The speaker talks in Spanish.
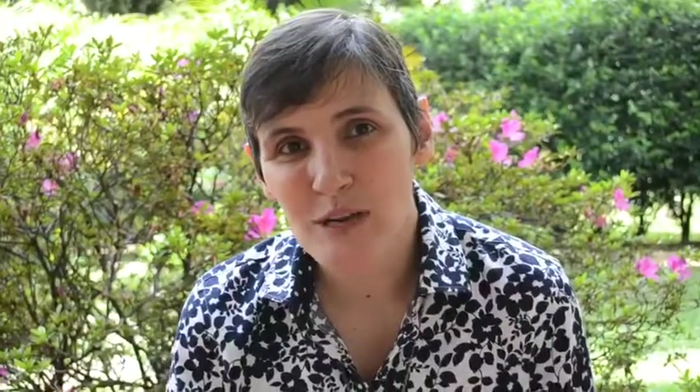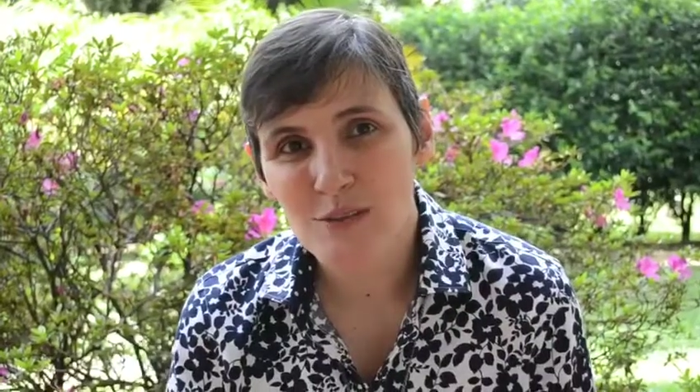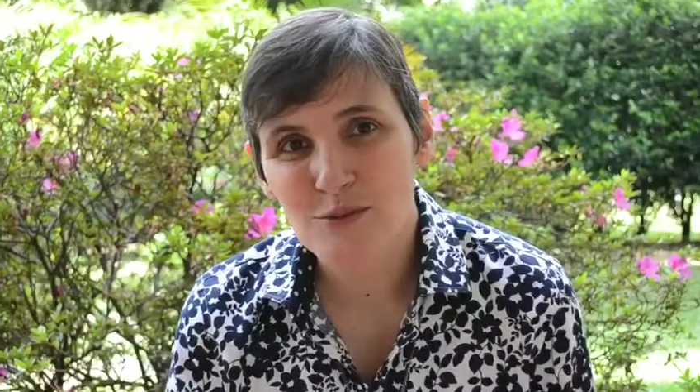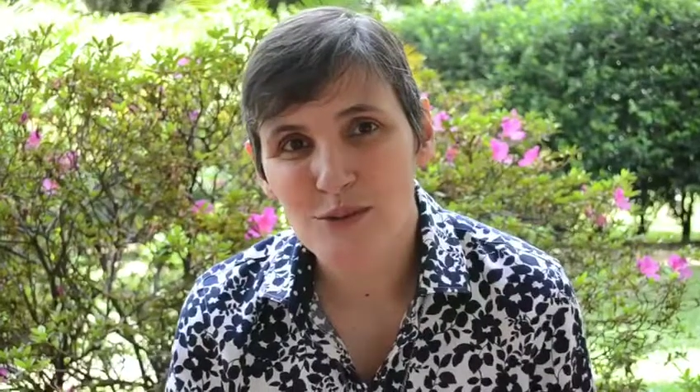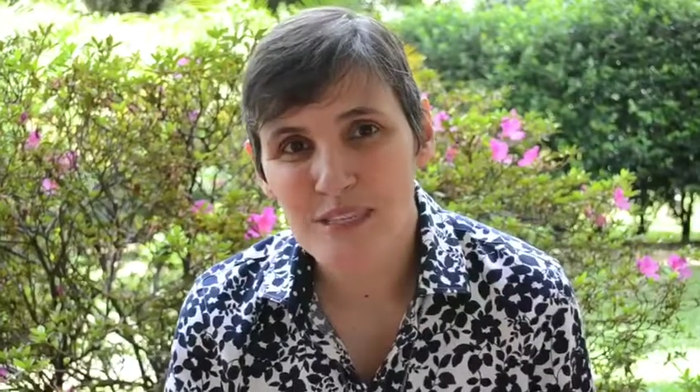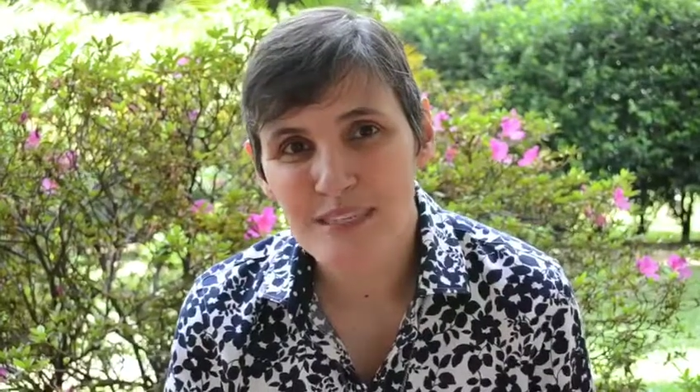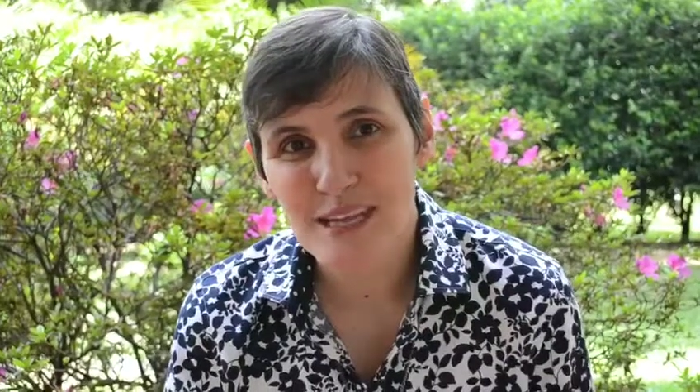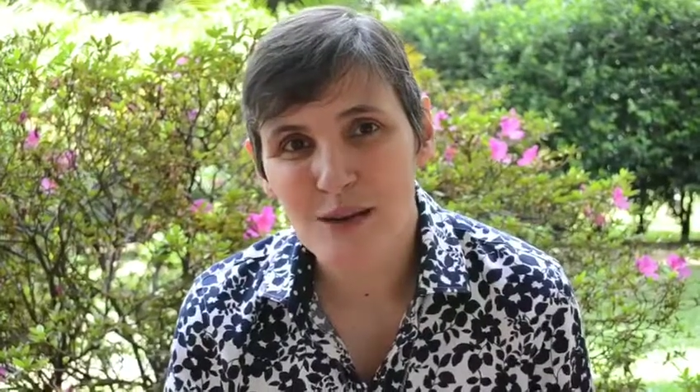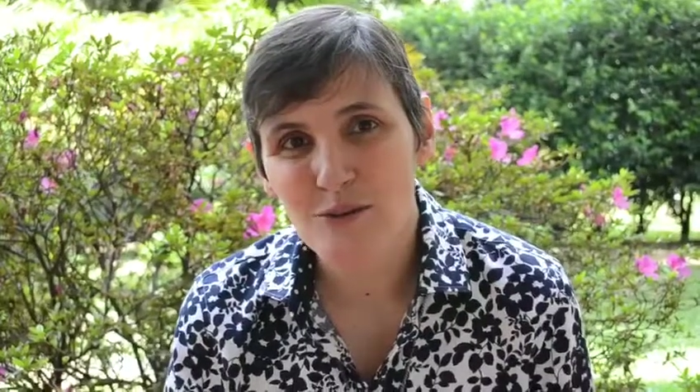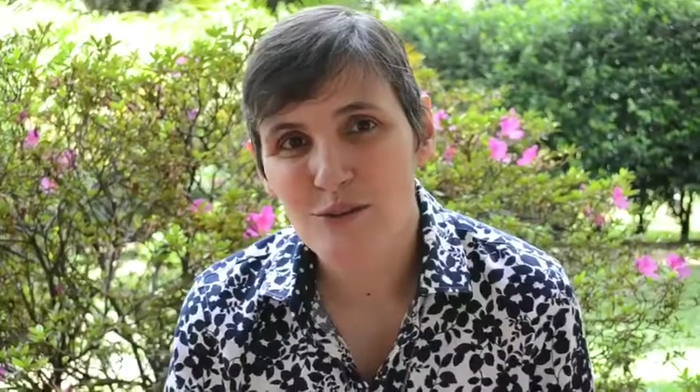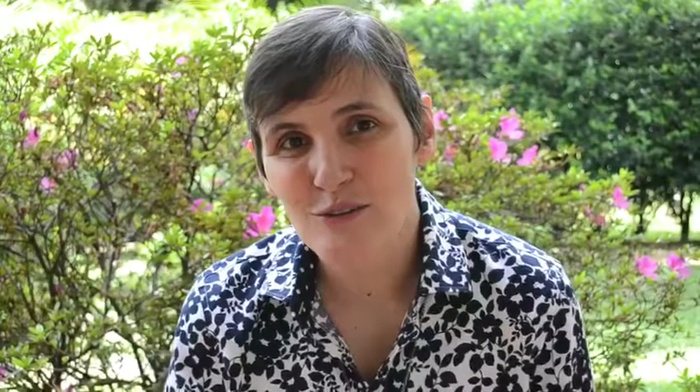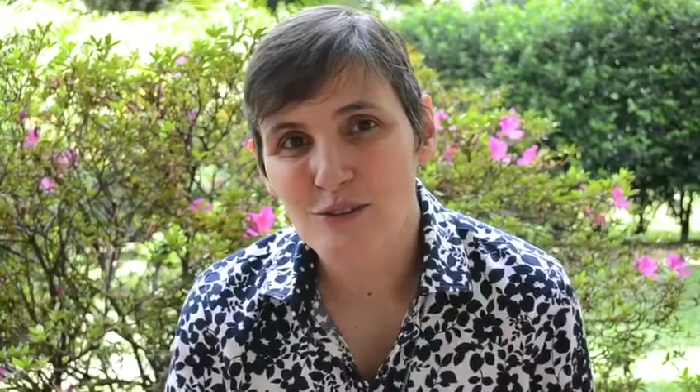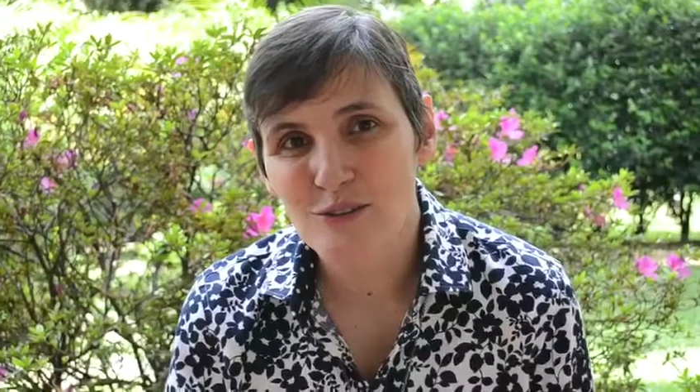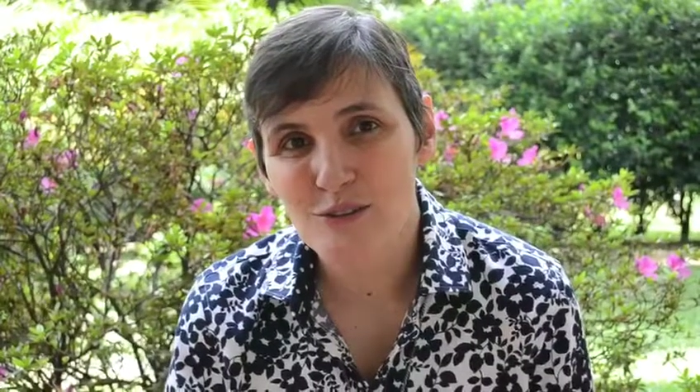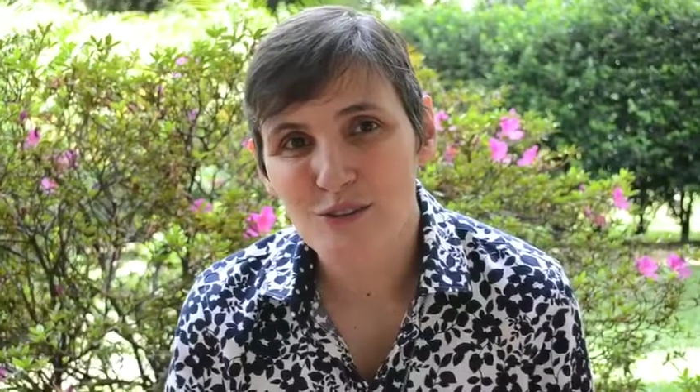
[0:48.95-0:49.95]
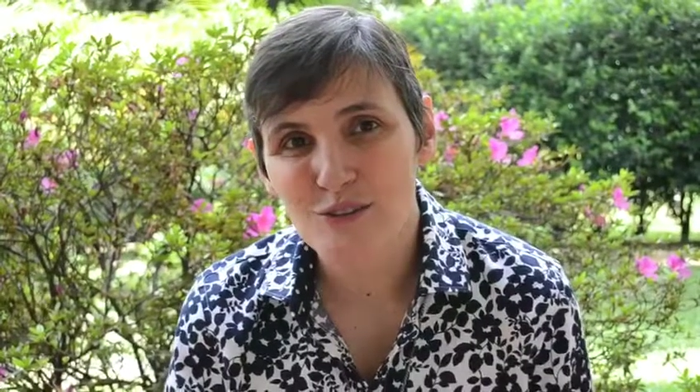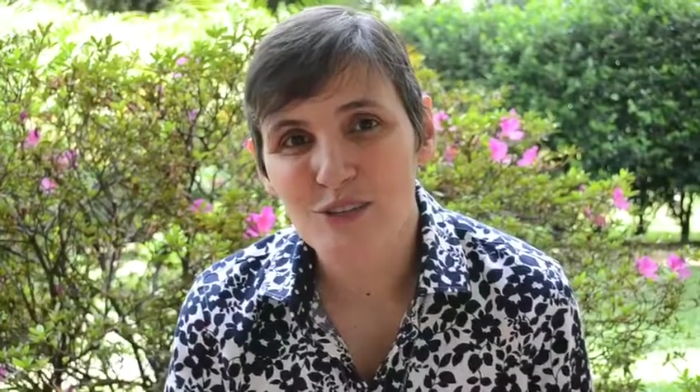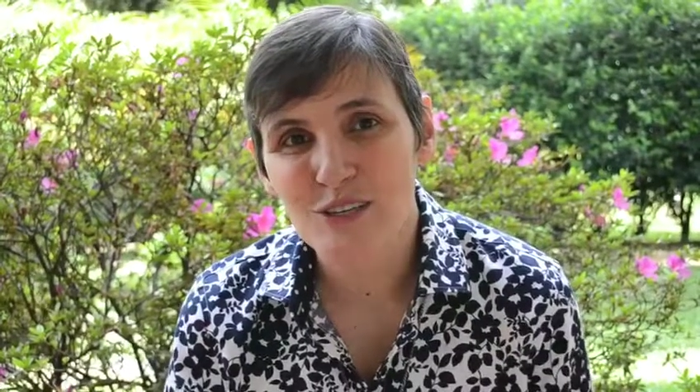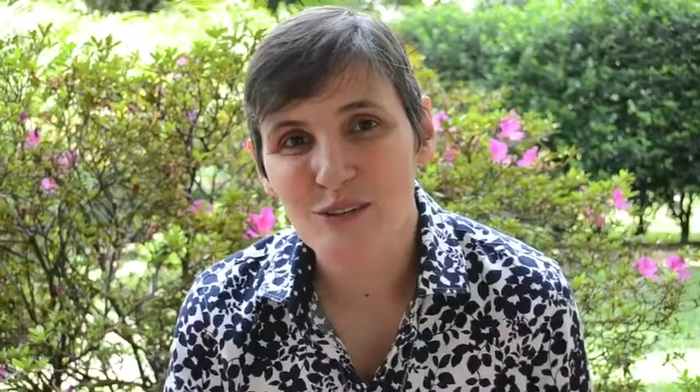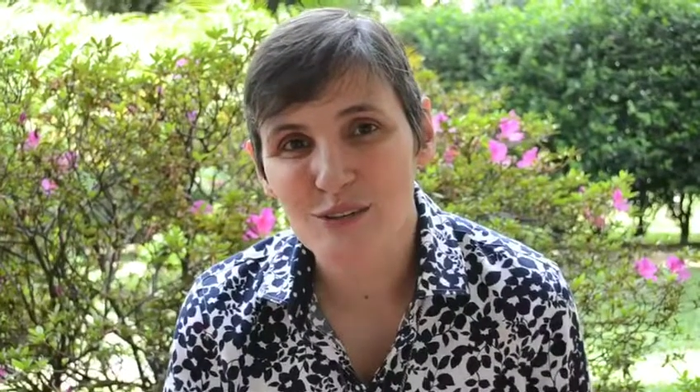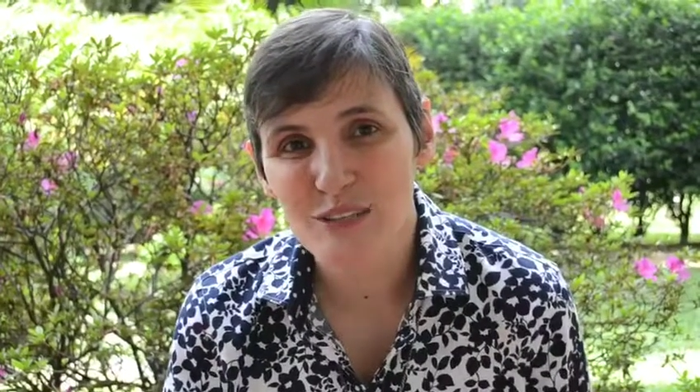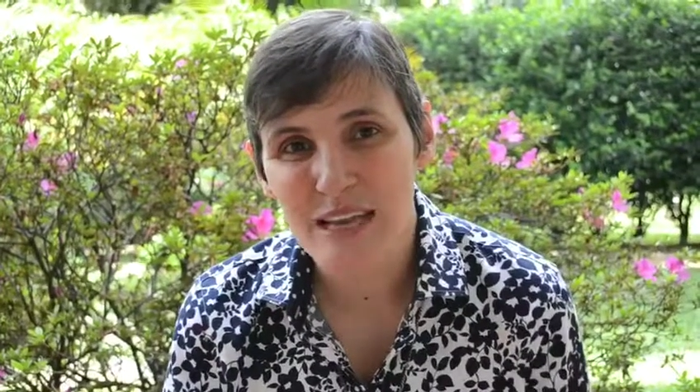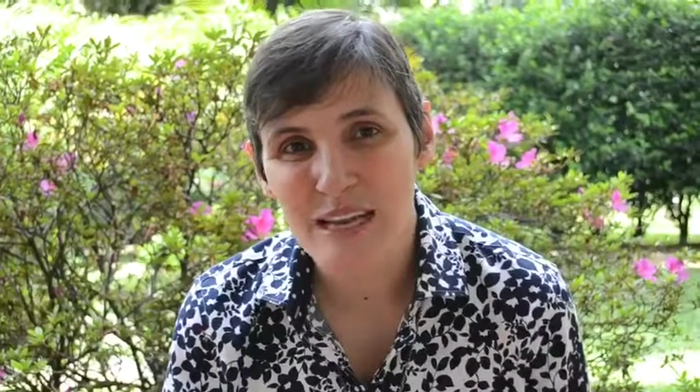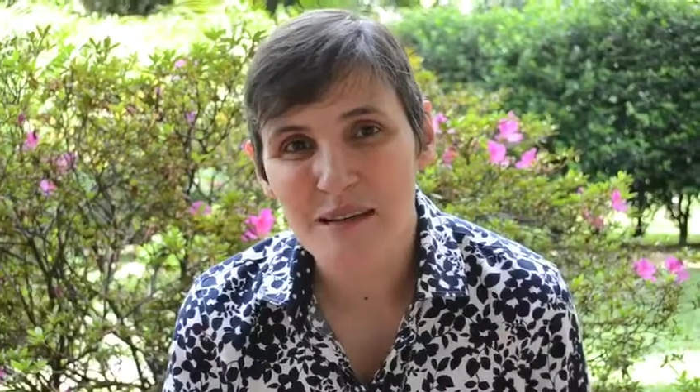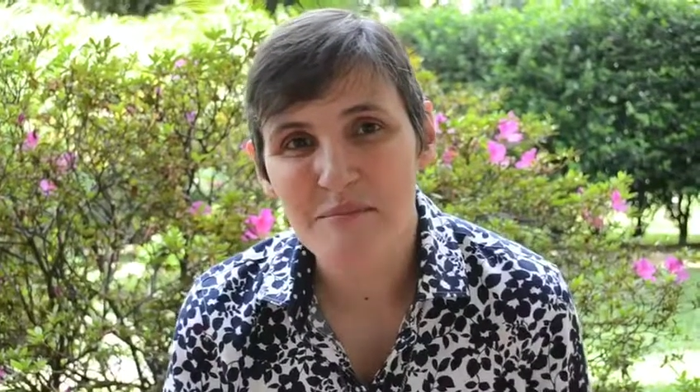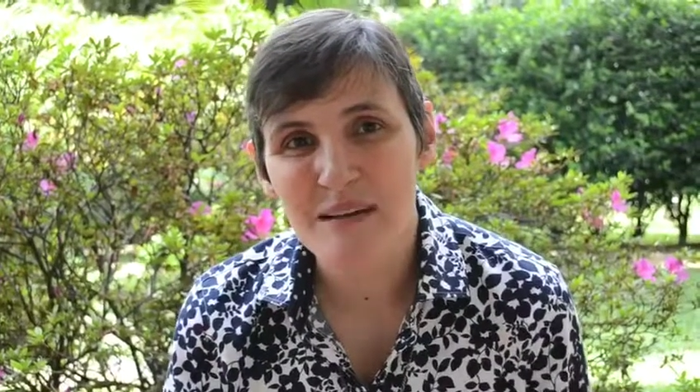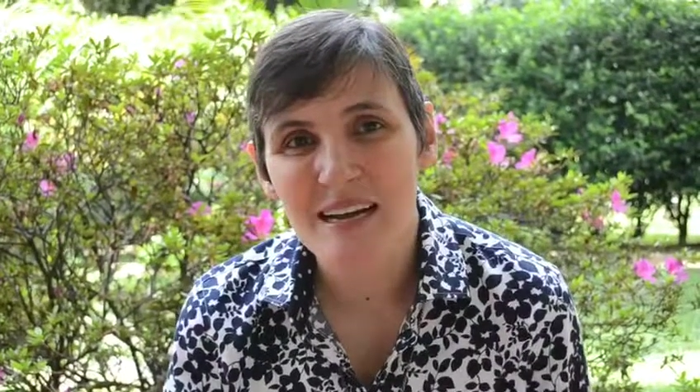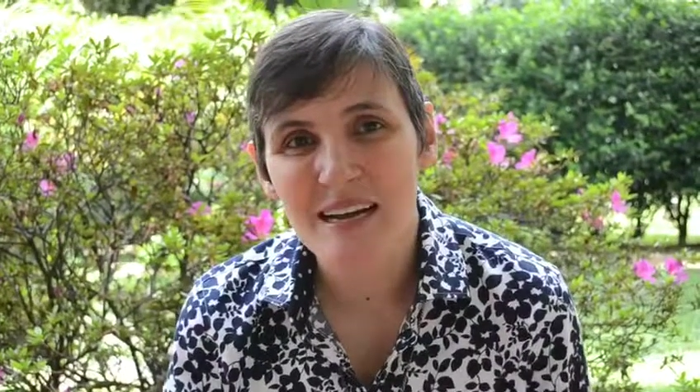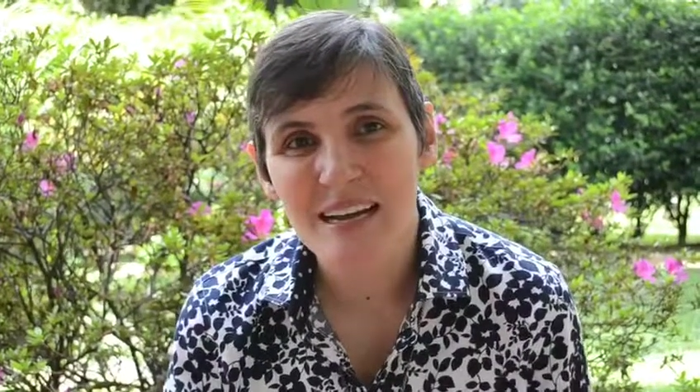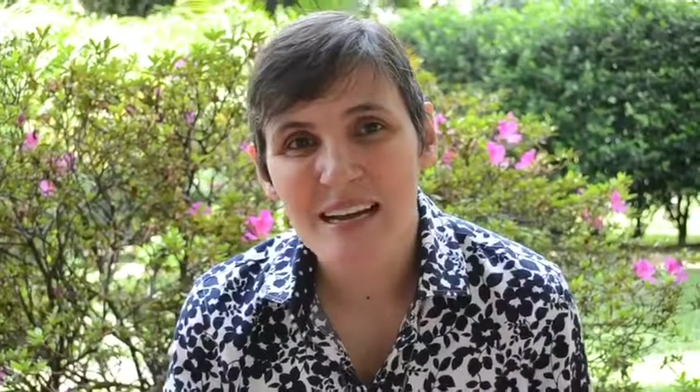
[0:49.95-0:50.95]
de Jesús está con nosotros y nos
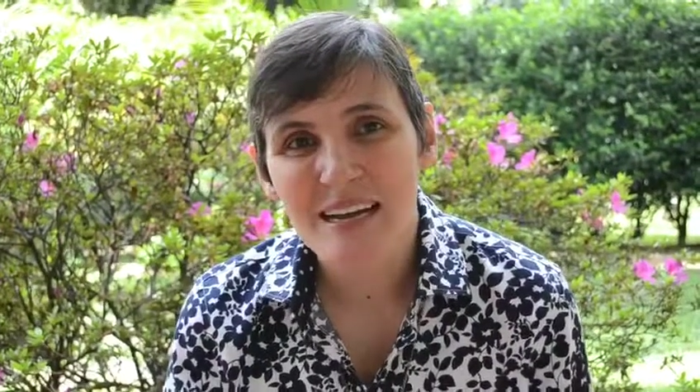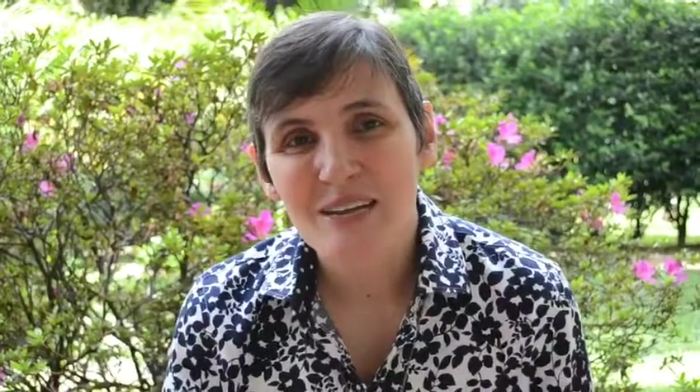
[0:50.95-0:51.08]
anima,